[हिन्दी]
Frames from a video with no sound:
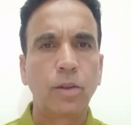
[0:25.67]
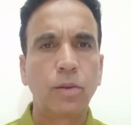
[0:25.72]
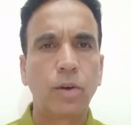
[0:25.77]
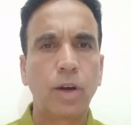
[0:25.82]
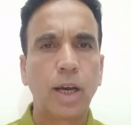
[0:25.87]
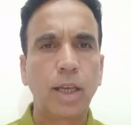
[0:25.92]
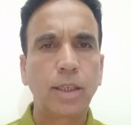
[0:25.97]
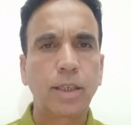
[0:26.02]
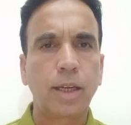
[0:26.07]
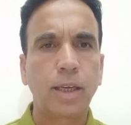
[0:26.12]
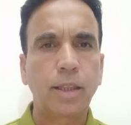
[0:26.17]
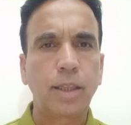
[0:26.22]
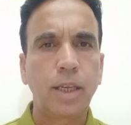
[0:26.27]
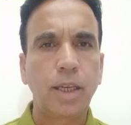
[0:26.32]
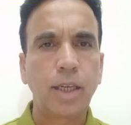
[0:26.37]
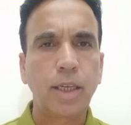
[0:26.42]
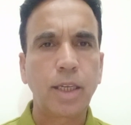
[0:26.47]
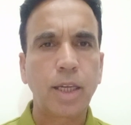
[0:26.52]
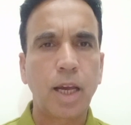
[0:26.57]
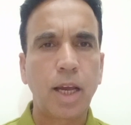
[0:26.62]
तो आज
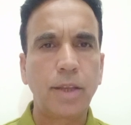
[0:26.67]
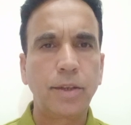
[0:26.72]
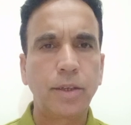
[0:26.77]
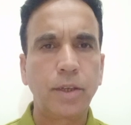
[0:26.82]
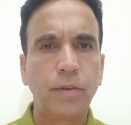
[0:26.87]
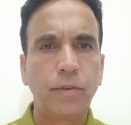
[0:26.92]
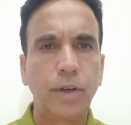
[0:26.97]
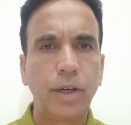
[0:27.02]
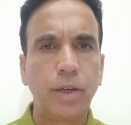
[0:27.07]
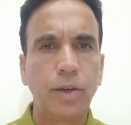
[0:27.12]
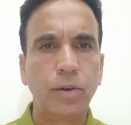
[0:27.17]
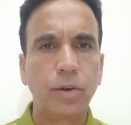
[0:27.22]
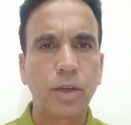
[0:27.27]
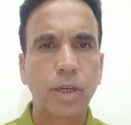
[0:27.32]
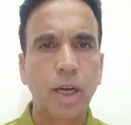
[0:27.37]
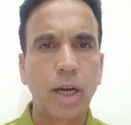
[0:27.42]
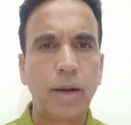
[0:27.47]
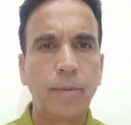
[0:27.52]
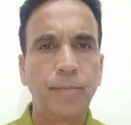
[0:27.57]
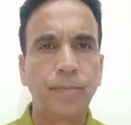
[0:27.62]
करते हैं आज की वीडियो
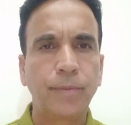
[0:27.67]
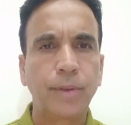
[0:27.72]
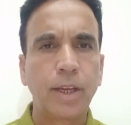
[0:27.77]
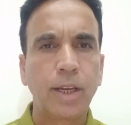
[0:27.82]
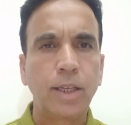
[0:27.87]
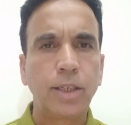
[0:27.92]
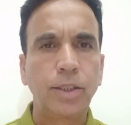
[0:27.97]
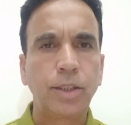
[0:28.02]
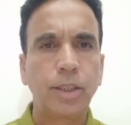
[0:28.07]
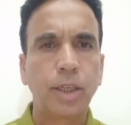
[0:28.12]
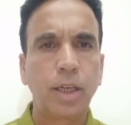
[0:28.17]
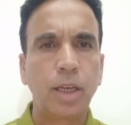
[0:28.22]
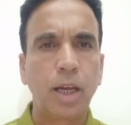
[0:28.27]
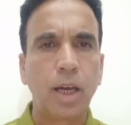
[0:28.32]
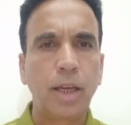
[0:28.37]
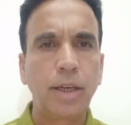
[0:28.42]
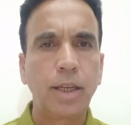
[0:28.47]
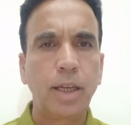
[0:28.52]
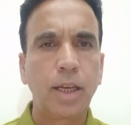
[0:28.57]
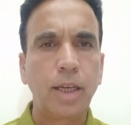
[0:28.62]
का
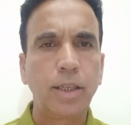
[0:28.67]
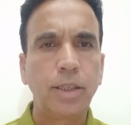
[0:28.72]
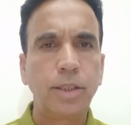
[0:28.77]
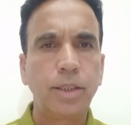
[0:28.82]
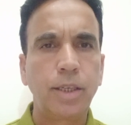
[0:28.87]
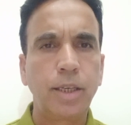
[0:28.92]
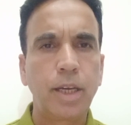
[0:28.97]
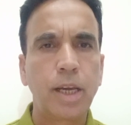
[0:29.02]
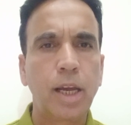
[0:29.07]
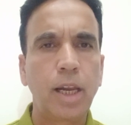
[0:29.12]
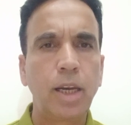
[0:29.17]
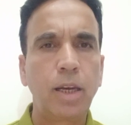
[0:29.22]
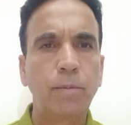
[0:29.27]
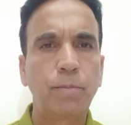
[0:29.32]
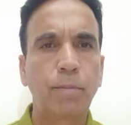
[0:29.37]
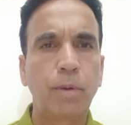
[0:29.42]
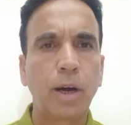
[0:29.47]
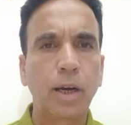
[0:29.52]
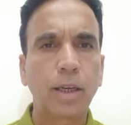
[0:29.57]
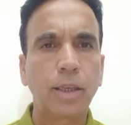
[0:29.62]
शलान एन
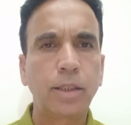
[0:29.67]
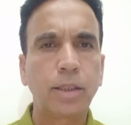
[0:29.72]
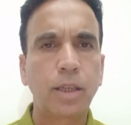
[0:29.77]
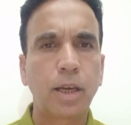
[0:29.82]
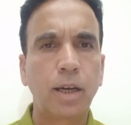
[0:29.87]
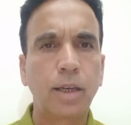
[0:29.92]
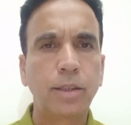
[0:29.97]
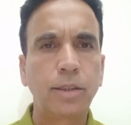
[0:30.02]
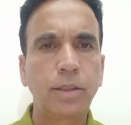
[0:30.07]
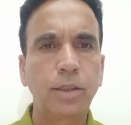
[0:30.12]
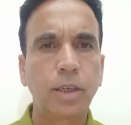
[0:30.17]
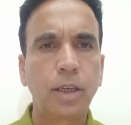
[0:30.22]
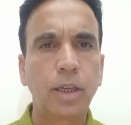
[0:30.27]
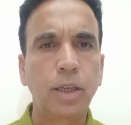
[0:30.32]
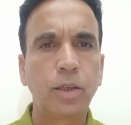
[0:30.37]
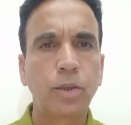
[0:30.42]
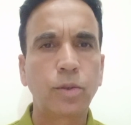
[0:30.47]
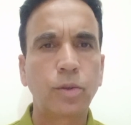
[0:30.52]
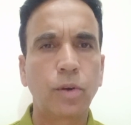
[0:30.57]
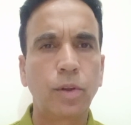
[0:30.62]
पाकिस्तान से
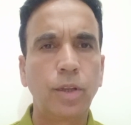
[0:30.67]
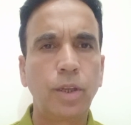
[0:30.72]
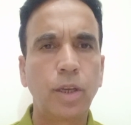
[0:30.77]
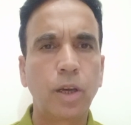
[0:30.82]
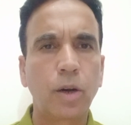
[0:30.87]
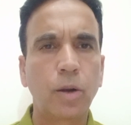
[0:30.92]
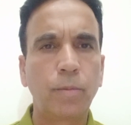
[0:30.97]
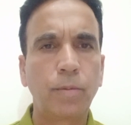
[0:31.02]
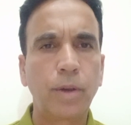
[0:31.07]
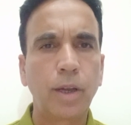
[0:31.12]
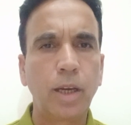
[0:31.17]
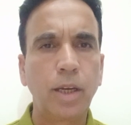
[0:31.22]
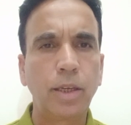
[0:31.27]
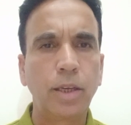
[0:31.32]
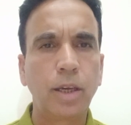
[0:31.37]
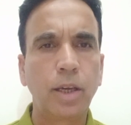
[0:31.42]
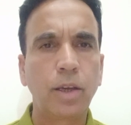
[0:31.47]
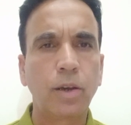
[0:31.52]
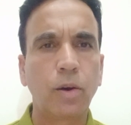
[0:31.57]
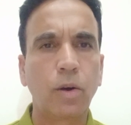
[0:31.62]
सऊदी अरब के
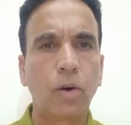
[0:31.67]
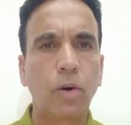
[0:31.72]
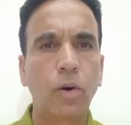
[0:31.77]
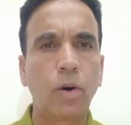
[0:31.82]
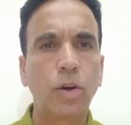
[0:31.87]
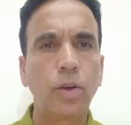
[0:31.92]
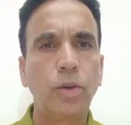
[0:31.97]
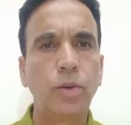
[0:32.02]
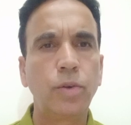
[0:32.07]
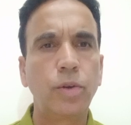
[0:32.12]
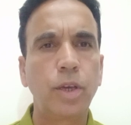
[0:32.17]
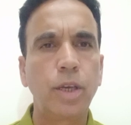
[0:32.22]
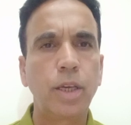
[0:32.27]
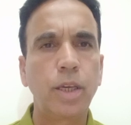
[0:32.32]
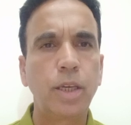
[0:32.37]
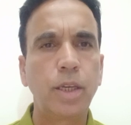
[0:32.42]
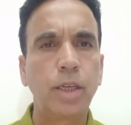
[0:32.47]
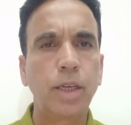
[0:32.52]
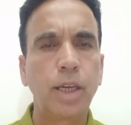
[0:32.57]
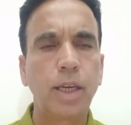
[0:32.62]
लिए और
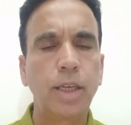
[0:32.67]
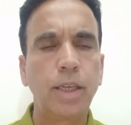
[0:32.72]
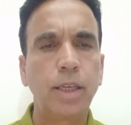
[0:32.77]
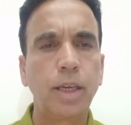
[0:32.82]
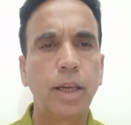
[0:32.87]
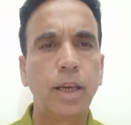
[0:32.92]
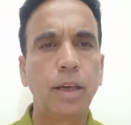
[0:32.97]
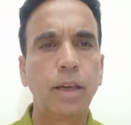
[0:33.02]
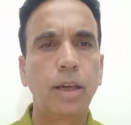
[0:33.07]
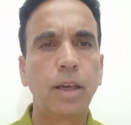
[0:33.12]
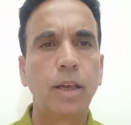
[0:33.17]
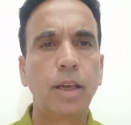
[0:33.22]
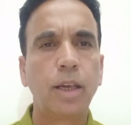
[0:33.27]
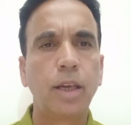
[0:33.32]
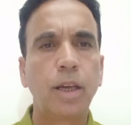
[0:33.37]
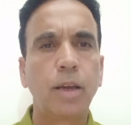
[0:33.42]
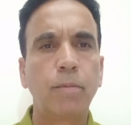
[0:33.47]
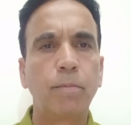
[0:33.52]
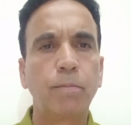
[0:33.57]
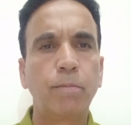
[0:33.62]
यूएई के लिए
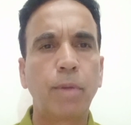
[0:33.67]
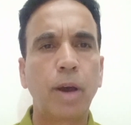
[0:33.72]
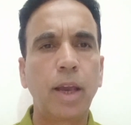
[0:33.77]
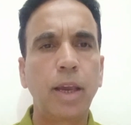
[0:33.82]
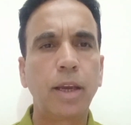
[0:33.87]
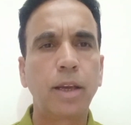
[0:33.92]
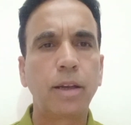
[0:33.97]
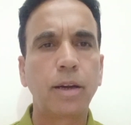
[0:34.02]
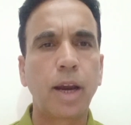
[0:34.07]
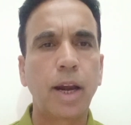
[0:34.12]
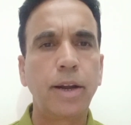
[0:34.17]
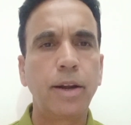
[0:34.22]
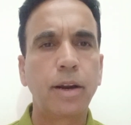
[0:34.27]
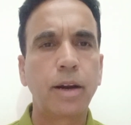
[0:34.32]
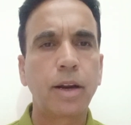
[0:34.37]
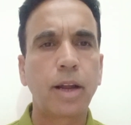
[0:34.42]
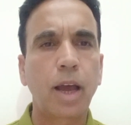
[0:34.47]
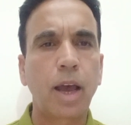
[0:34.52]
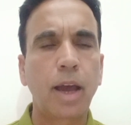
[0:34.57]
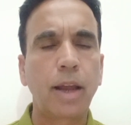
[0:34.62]
बाइक
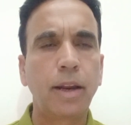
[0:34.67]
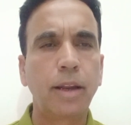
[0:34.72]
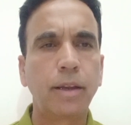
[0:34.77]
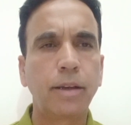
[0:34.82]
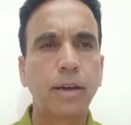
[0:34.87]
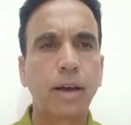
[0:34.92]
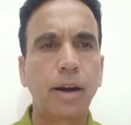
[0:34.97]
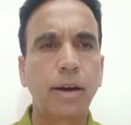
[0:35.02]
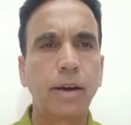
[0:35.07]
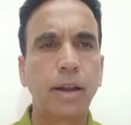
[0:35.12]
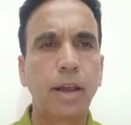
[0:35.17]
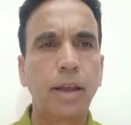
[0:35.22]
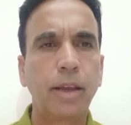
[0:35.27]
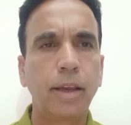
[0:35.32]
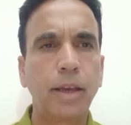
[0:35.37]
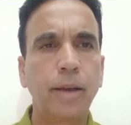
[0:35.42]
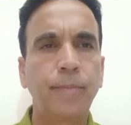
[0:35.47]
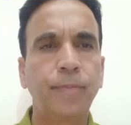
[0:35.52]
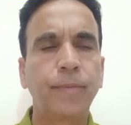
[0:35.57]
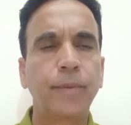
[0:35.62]
राइडर हायरिंग कर रहे
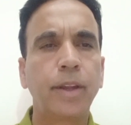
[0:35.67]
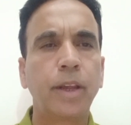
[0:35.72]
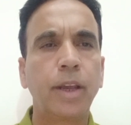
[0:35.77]
हैं